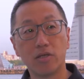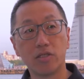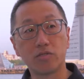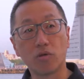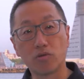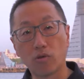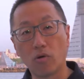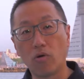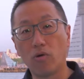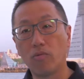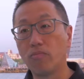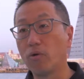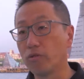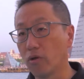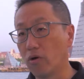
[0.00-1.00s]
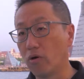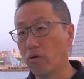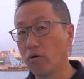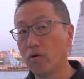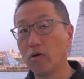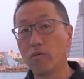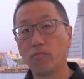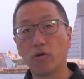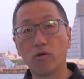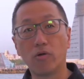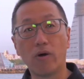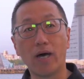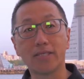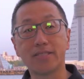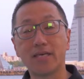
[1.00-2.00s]
人と物、物
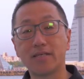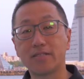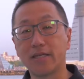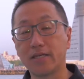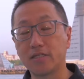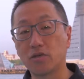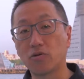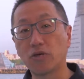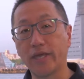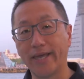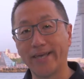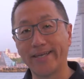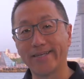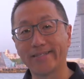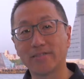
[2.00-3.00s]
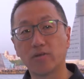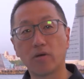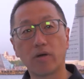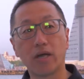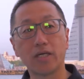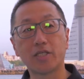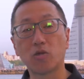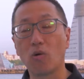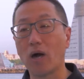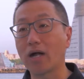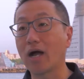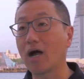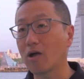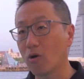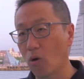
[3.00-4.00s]
は生鮮食品、それから人は
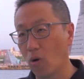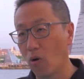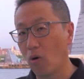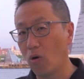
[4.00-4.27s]
観光、